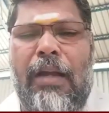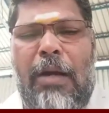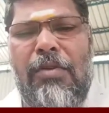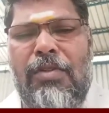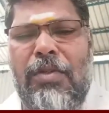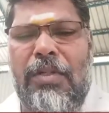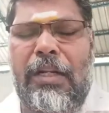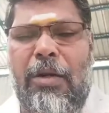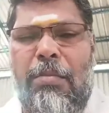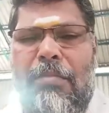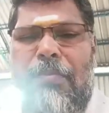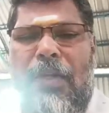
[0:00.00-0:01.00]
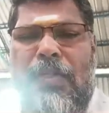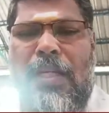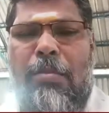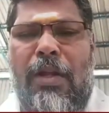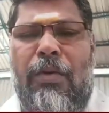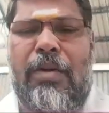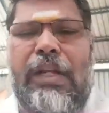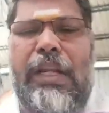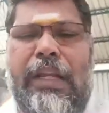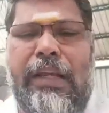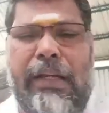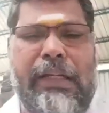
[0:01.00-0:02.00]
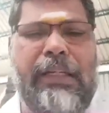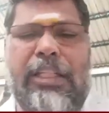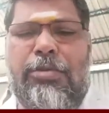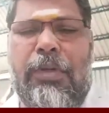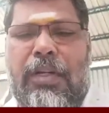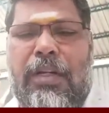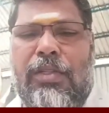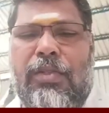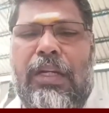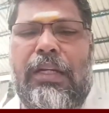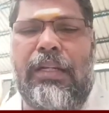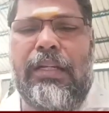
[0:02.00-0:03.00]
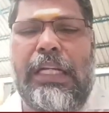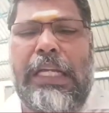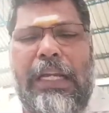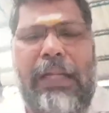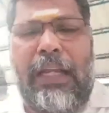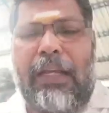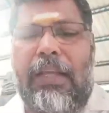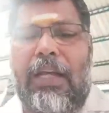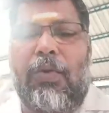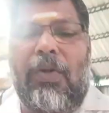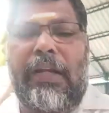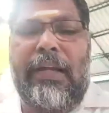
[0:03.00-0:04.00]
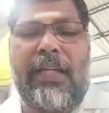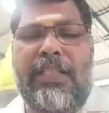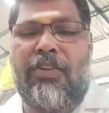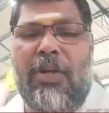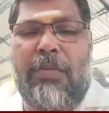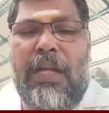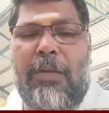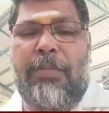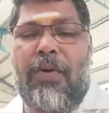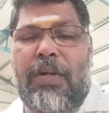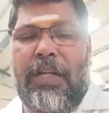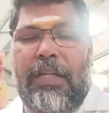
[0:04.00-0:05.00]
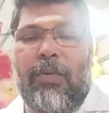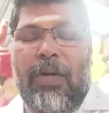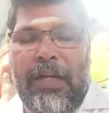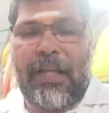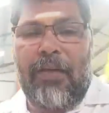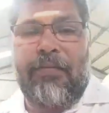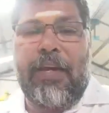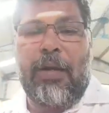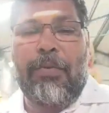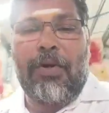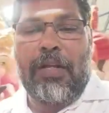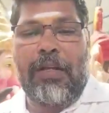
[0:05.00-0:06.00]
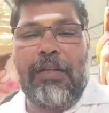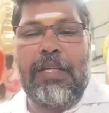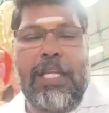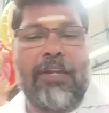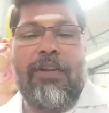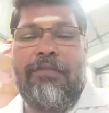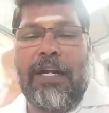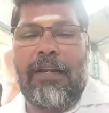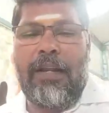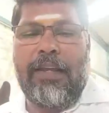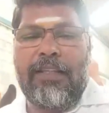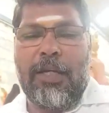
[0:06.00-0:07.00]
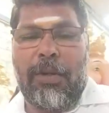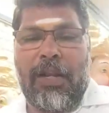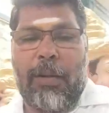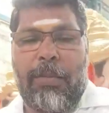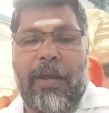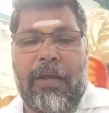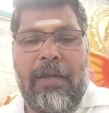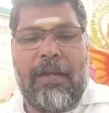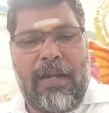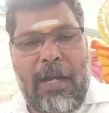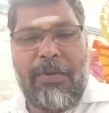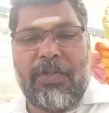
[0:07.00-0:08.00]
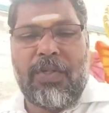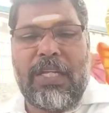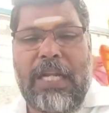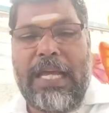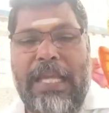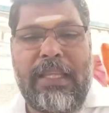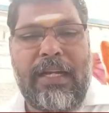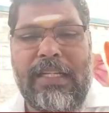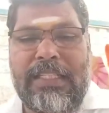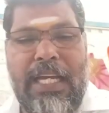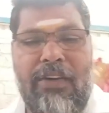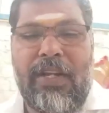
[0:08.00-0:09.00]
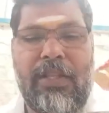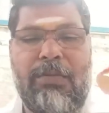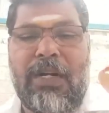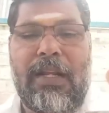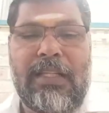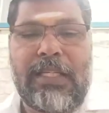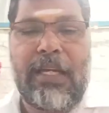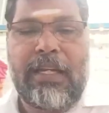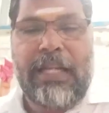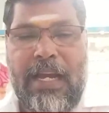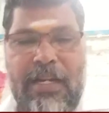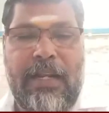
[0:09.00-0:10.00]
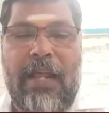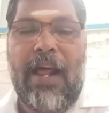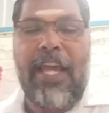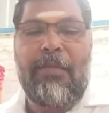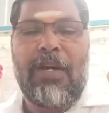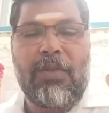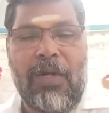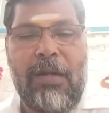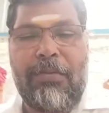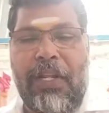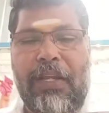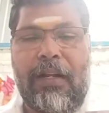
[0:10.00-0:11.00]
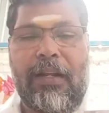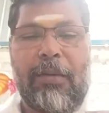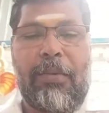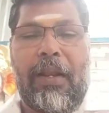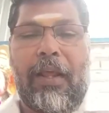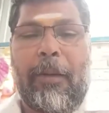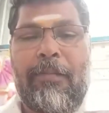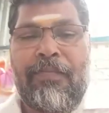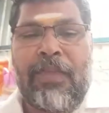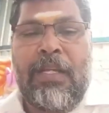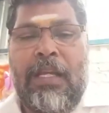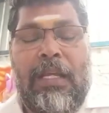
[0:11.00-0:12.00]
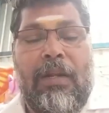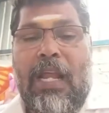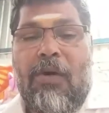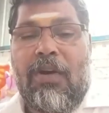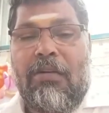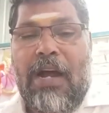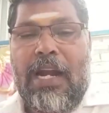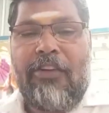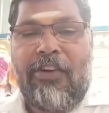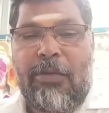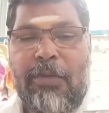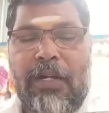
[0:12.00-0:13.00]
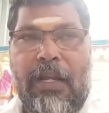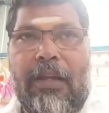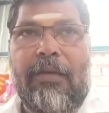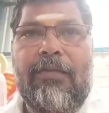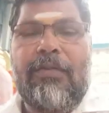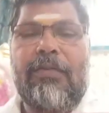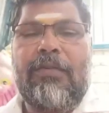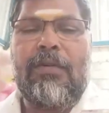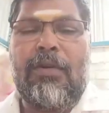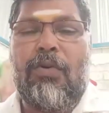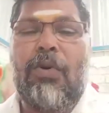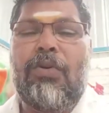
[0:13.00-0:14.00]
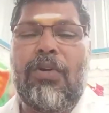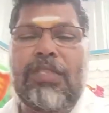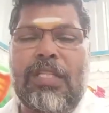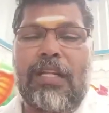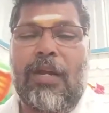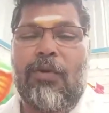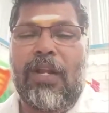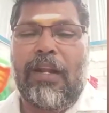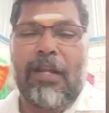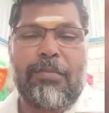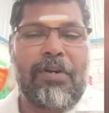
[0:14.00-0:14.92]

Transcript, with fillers: அப்படின்னு சொல்லிட்டு ரொம்ப பேசினாப்புல உடனே இன்ஸ்பெக்டர்கிட்ட சொல்லிவிட்டு நீ ஏதாவது ஒரு கேஸ் இவர் மேலே போட்டு உடனே எஃப்ஐஆர் போடு இவனை வண்டியில் ஏற்று அப்படின்னாப்புல நான் அப்போ சொன்னேன் நான் எந்த கஞ்சாவரம் எதுவும் பண்ணலை சார் நான் நியாயமாக தொழில் பண்ணிக்கிருக்கிறேன் அப்படின்னு நான் உன்னை வாழவே விட மாட்டேன் இன்னும் ஒரு வருஷத்தில் நான் உன்னை என்ன